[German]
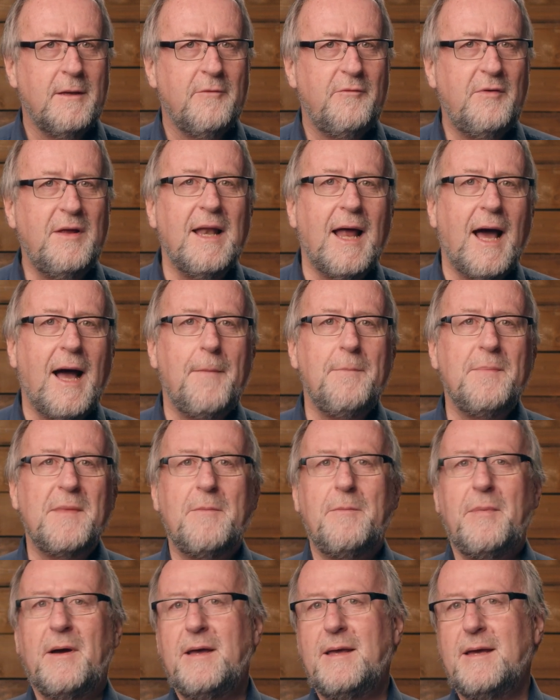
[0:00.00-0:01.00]
Viele haben
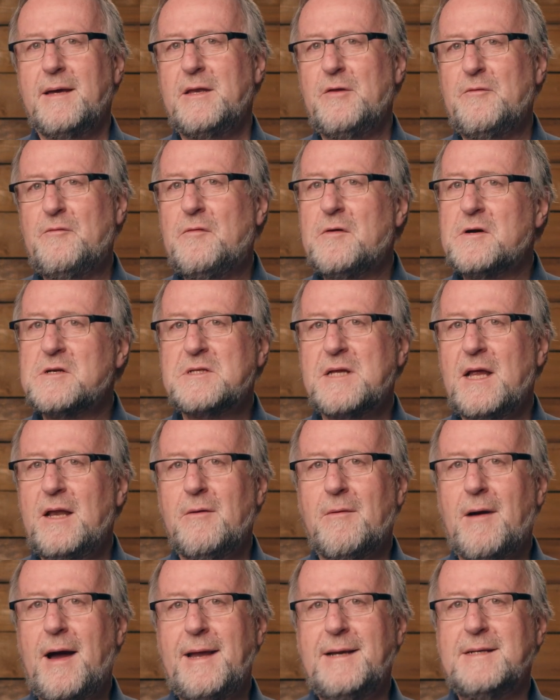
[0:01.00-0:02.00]
dabei ja die
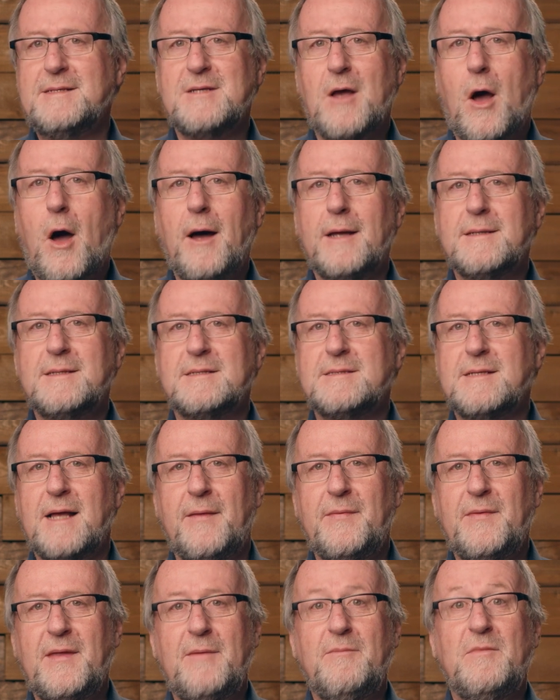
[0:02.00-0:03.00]
Vorstellung eines Ortes,
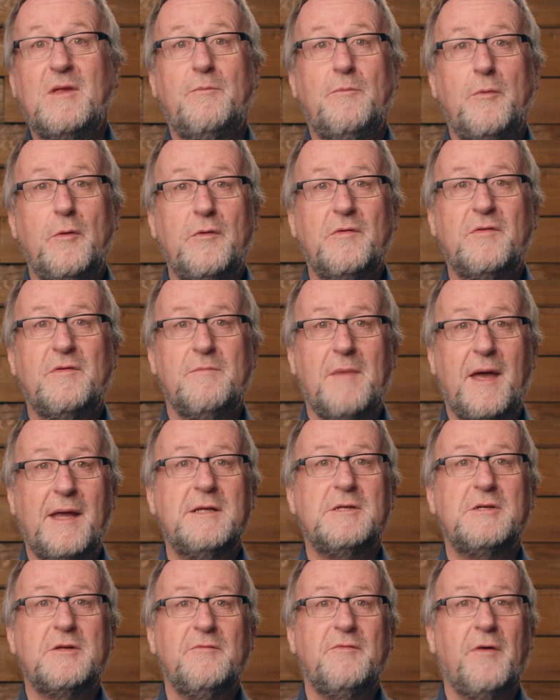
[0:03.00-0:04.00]
an dem die bösen
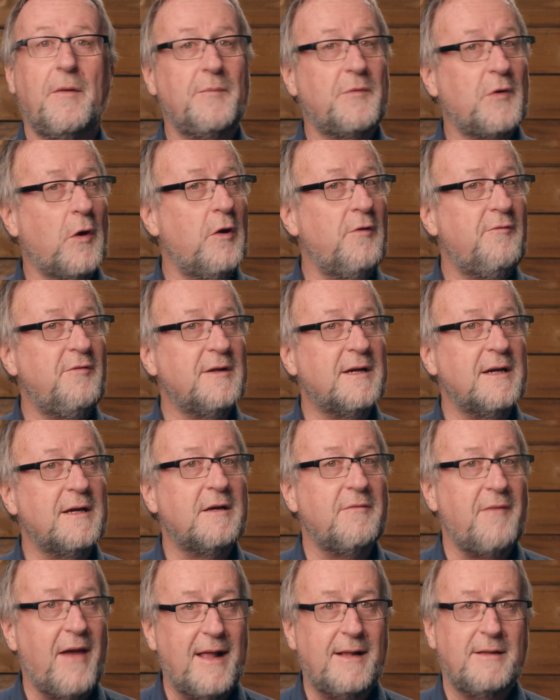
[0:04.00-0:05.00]
Menschen vom Teufel
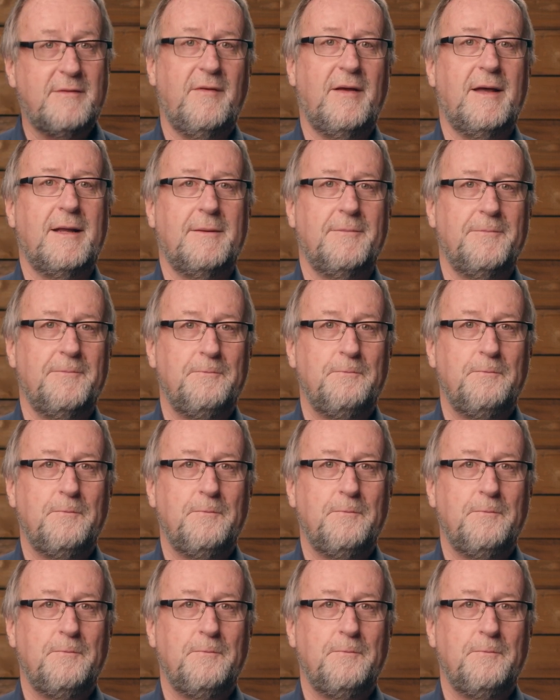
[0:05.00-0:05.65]
gequält werden.